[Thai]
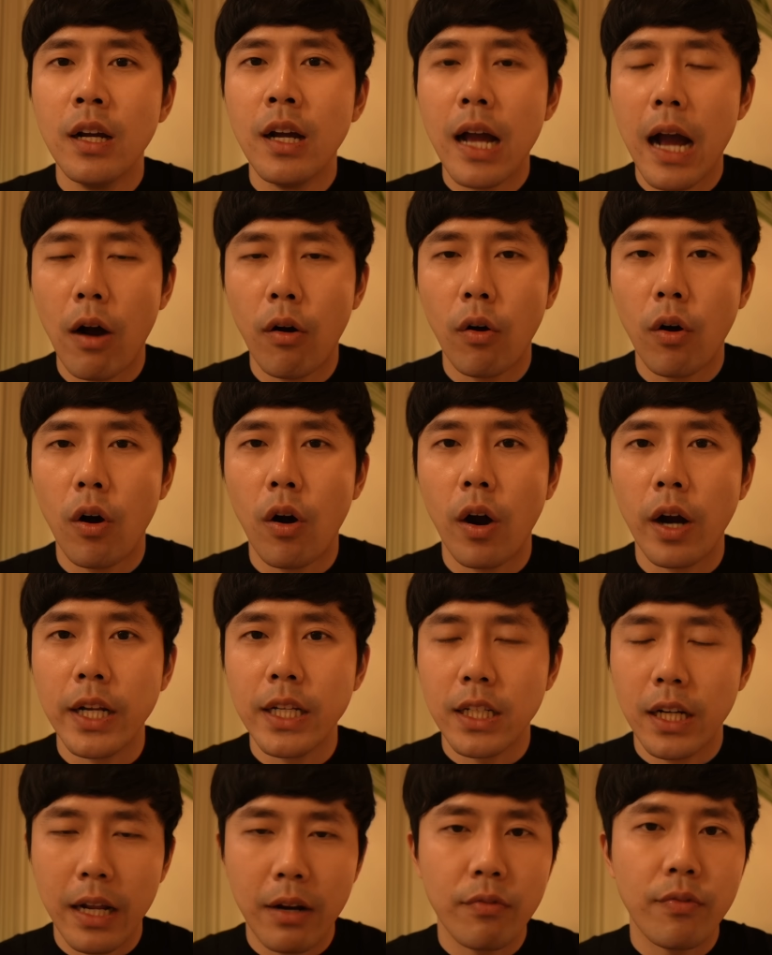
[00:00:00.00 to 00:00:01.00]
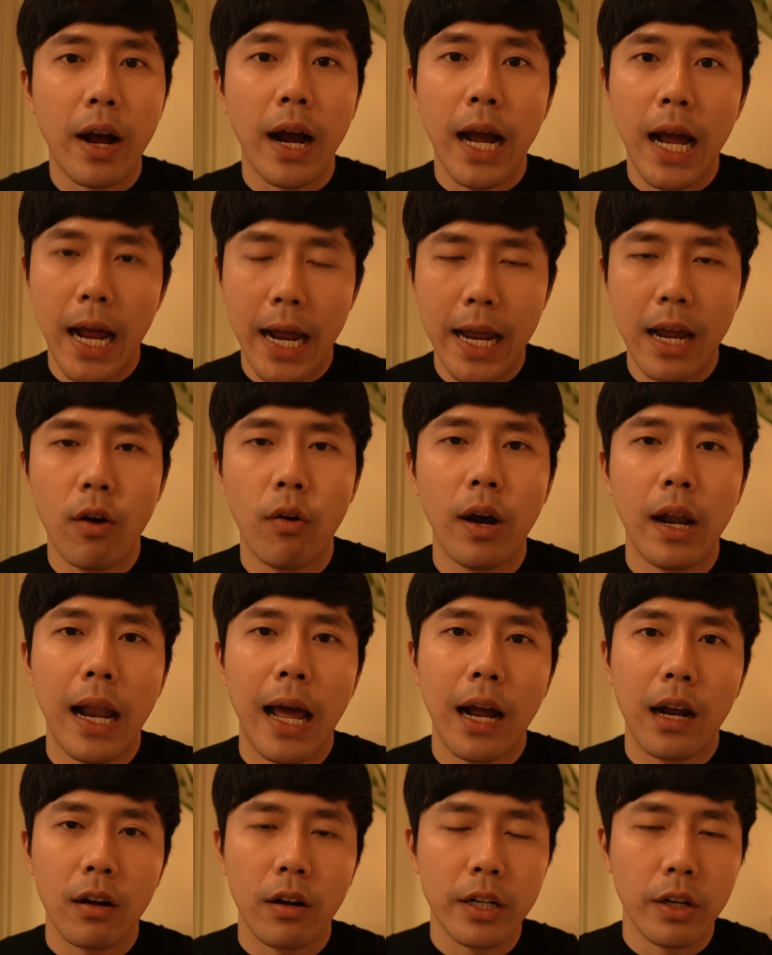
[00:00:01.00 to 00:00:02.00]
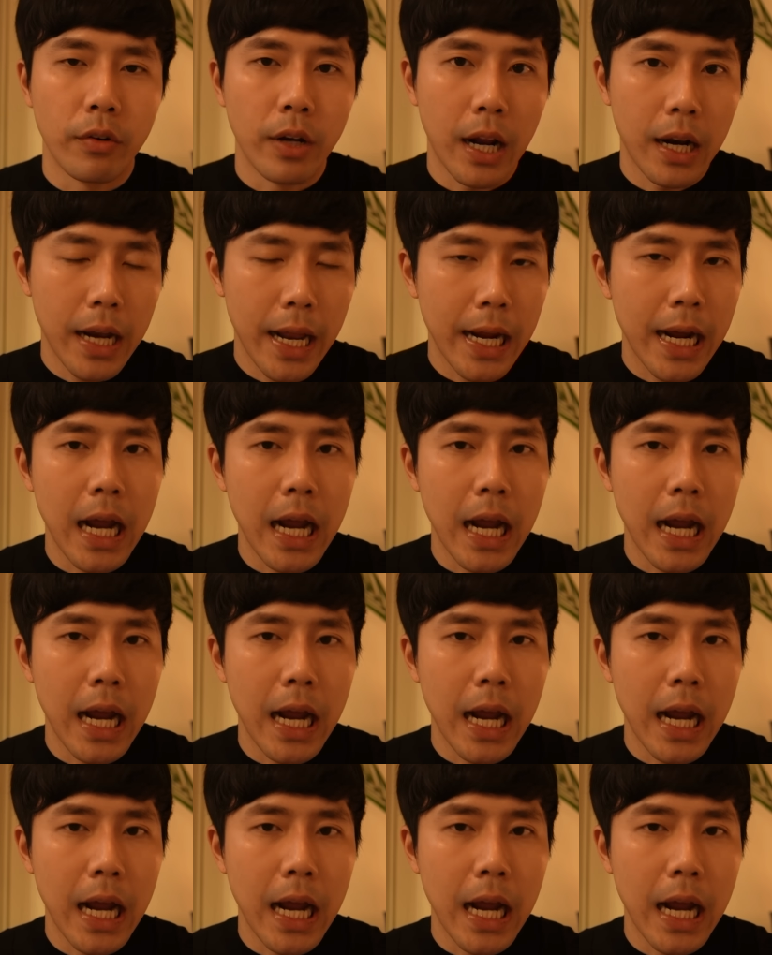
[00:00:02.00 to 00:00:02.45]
เอาคอยที่จะเล่นฝั่งขาแอลกันละก็เดี๋ยวนั่งไล่